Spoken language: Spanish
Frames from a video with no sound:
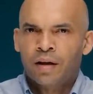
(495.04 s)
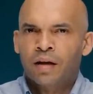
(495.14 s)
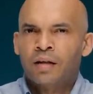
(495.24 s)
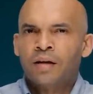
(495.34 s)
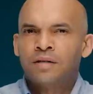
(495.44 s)

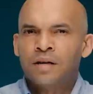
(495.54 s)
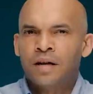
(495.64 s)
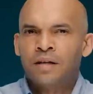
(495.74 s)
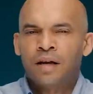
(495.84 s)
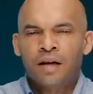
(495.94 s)
que
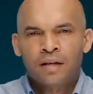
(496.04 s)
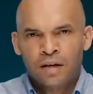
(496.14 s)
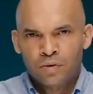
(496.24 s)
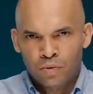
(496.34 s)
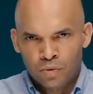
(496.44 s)
trasciende este
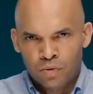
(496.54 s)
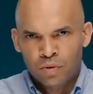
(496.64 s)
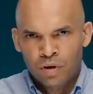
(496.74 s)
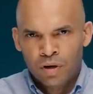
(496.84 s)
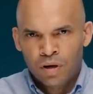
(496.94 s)
asunto
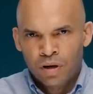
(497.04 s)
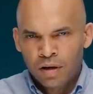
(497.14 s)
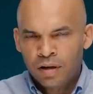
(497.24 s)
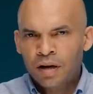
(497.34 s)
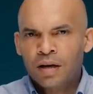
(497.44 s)

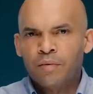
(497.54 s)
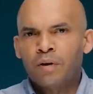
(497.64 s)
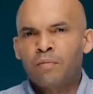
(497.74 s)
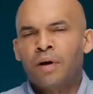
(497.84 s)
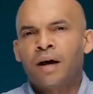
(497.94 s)
y tiene que
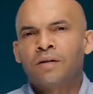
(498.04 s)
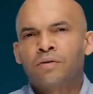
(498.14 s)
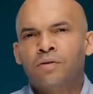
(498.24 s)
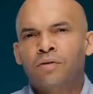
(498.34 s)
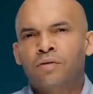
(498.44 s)
ver más
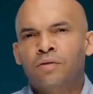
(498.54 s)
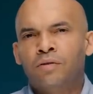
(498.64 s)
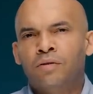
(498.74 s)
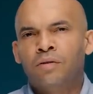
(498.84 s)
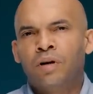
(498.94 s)

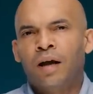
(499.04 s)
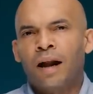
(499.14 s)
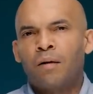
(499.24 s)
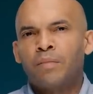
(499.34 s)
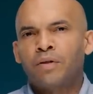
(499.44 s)
con el
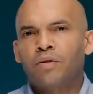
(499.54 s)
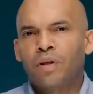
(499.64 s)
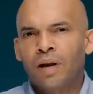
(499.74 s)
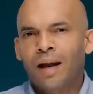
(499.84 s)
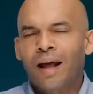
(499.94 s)
ámbito
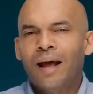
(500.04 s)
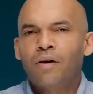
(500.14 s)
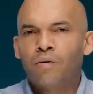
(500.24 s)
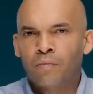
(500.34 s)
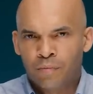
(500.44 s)
del
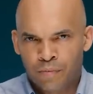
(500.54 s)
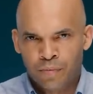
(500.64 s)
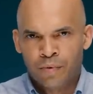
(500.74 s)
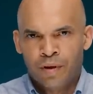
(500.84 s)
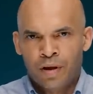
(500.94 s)
ego.
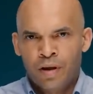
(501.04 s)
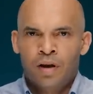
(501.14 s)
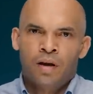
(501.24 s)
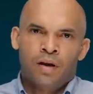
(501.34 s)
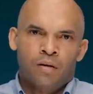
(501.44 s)

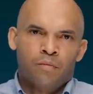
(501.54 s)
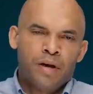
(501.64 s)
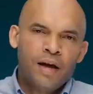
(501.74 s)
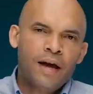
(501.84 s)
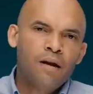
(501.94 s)

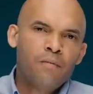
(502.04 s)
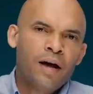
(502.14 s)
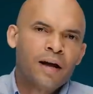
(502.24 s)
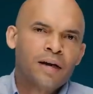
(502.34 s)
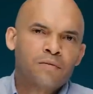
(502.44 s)
Miguel
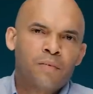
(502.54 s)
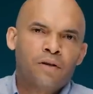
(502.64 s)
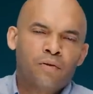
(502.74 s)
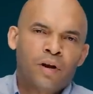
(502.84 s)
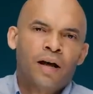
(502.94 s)
Vargas
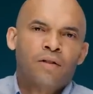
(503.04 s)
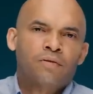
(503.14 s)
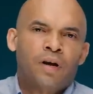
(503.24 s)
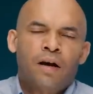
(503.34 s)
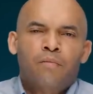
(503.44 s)
Maldonado
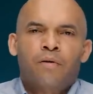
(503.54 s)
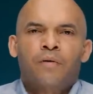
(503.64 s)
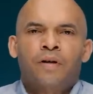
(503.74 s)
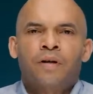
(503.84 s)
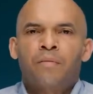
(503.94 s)
sabe
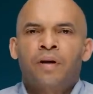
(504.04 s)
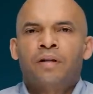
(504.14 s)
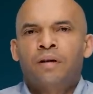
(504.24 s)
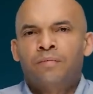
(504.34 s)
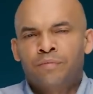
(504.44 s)

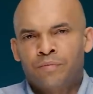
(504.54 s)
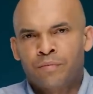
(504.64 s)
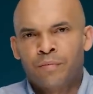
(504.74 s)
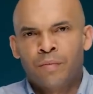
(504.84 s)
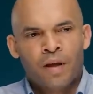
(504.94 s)
perfectamente
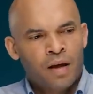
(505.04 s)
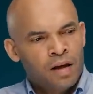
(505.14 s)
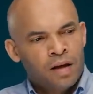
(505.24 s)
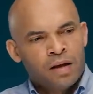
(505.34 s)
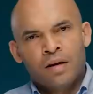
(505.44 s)

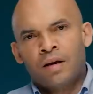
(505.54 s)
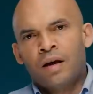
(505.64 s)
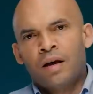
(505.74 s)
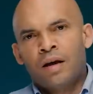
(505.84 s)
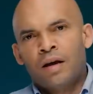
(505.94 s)

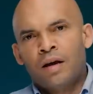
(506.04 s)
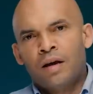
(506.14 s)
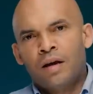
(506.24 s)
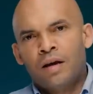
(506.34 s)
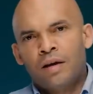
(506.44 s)

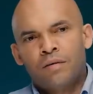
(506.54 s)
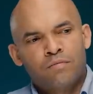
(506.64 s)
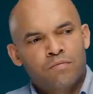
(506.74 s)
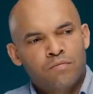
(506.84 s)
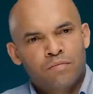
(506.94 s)
que
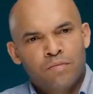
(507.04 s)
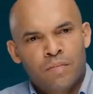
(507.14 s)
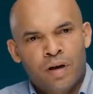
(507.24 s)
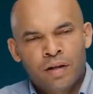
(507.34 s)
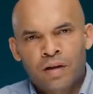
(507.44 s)

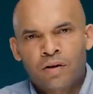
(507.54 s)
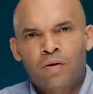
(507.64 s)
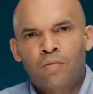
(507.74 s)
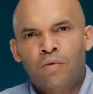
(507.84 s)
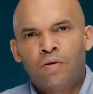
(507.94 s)
gente
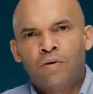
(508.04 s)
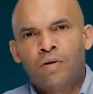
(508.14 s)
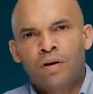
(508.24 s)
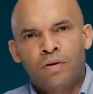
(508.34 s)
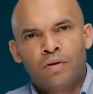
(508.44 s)

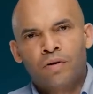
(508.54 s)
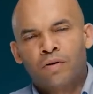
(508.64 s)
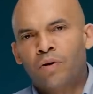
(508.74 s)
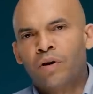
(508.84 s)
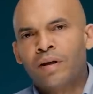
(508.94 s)
como el
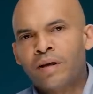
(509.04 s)
doctor